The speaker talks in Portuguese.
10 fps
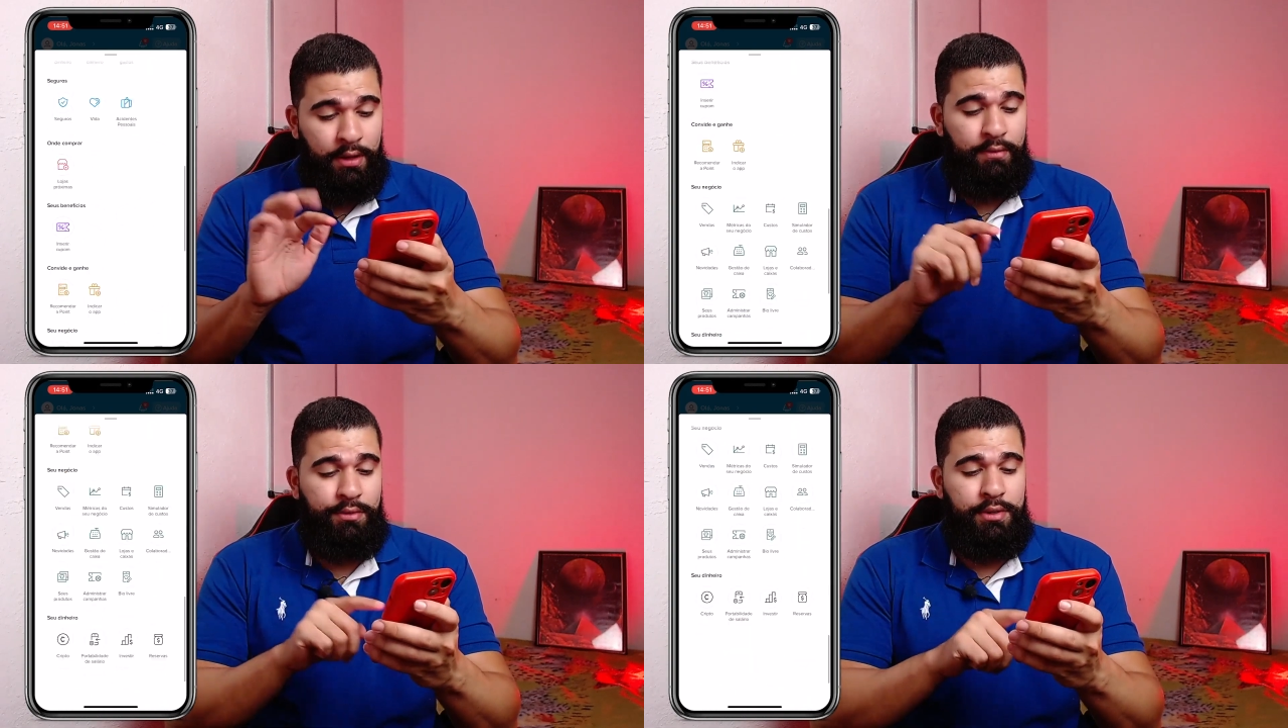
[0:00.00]

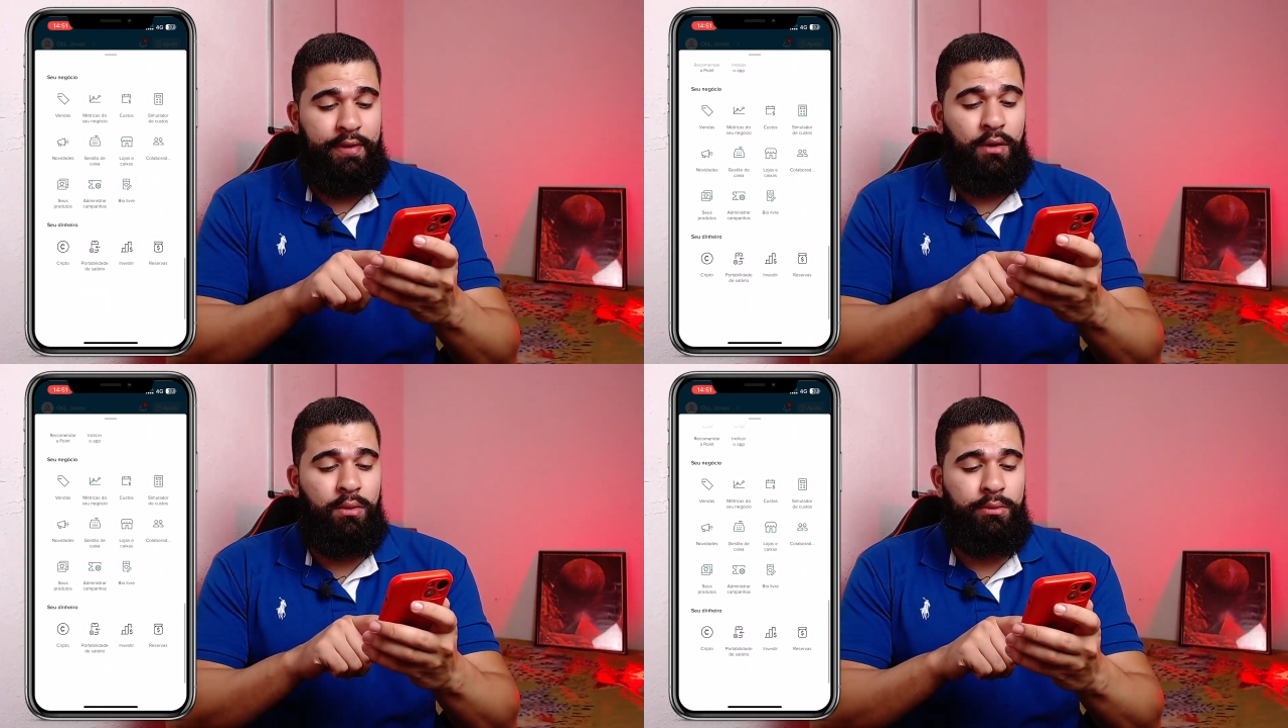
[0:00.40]
Você
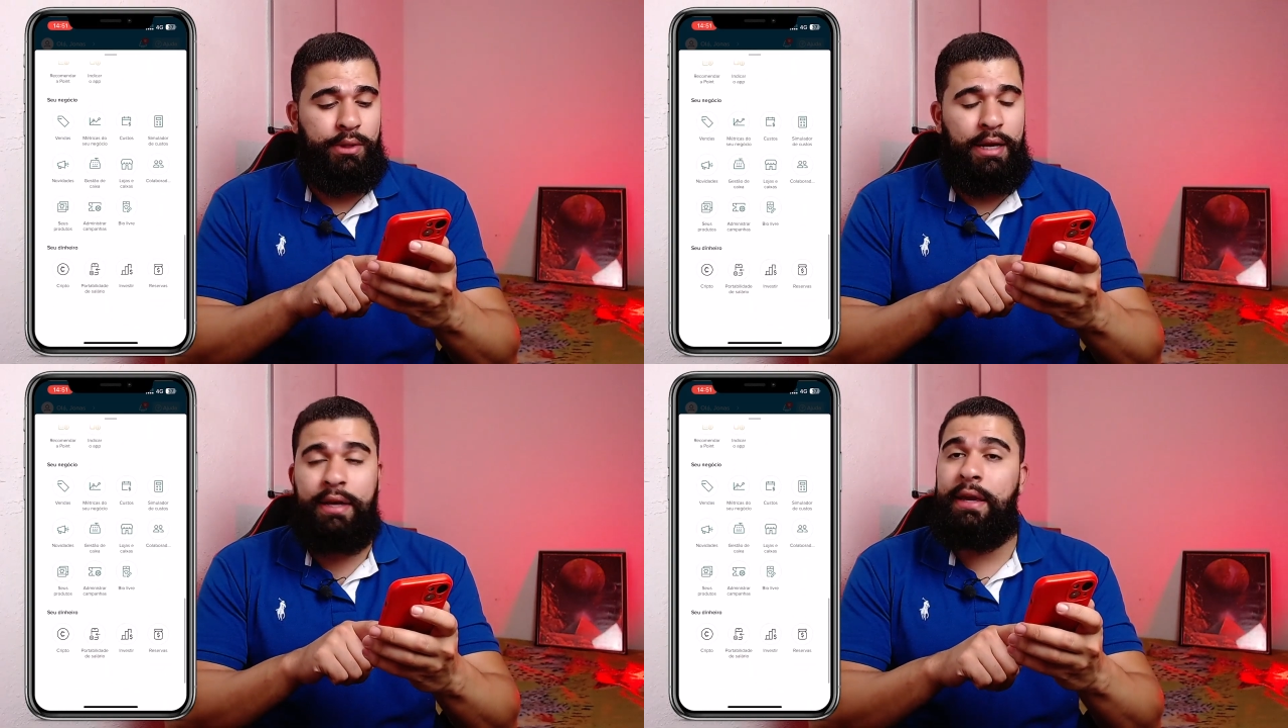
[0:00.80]
vai
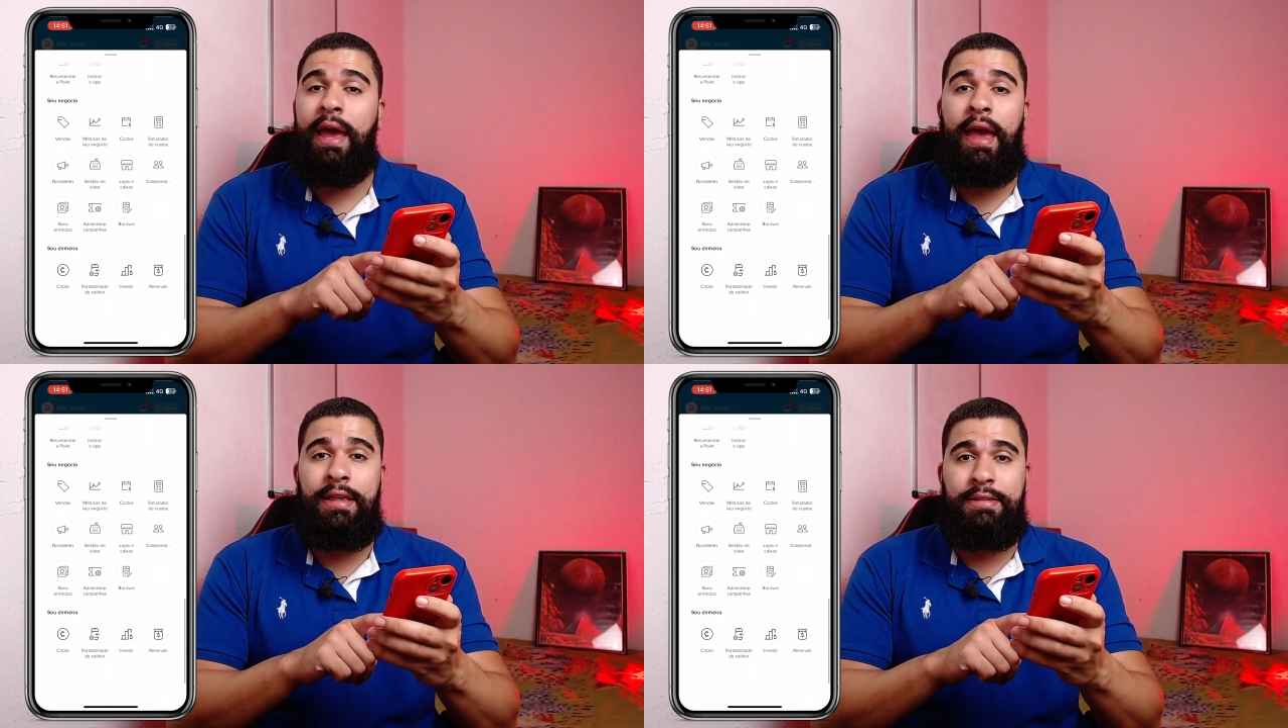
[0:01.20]
encontrar aqui
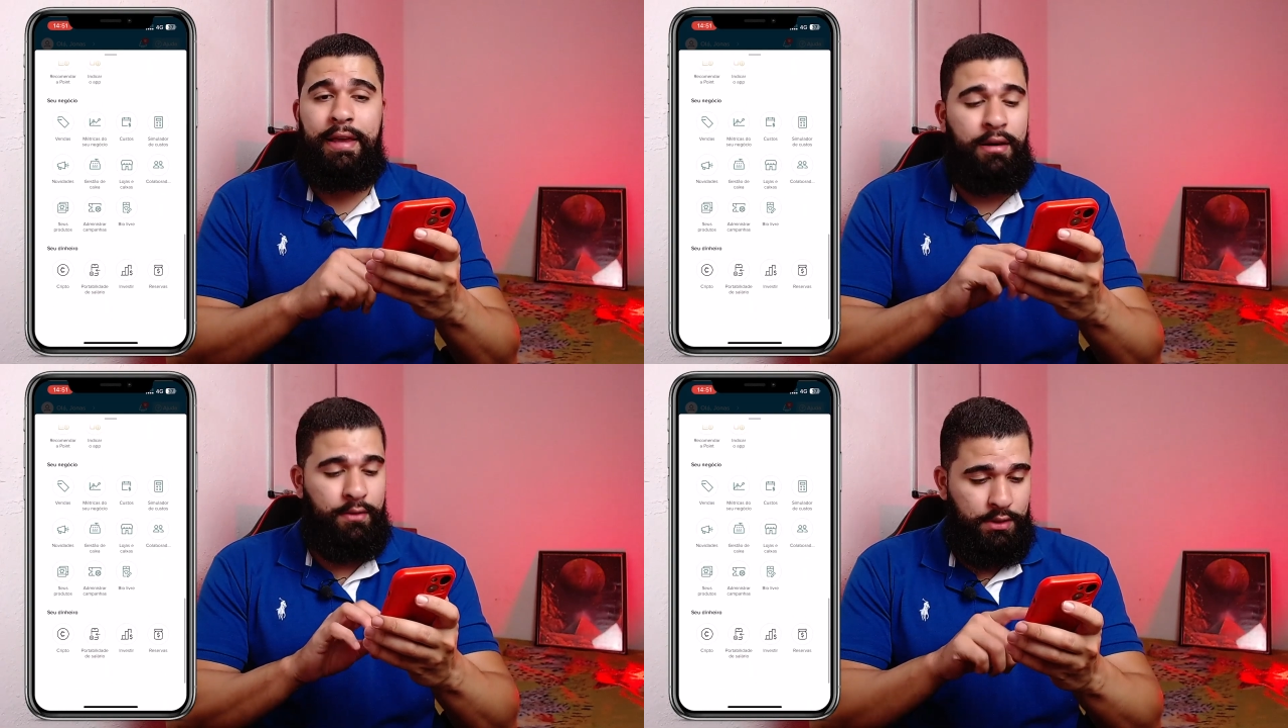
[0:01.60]

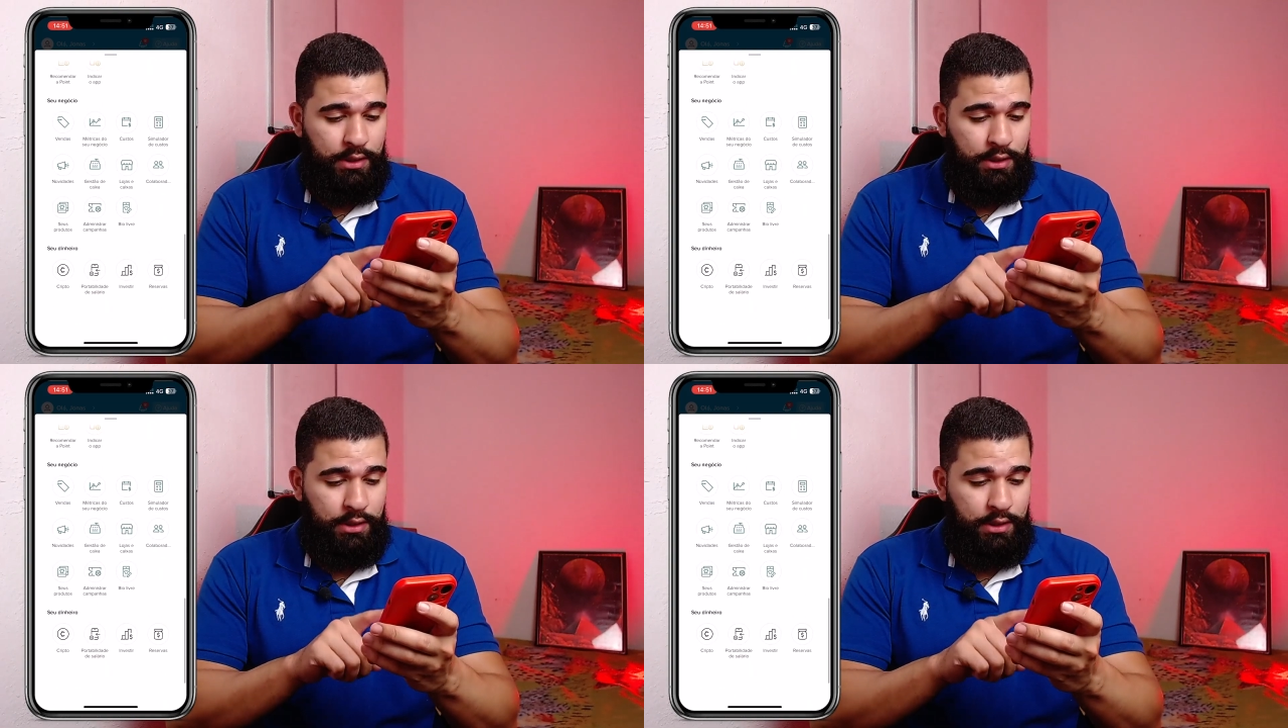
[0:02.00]
reservas.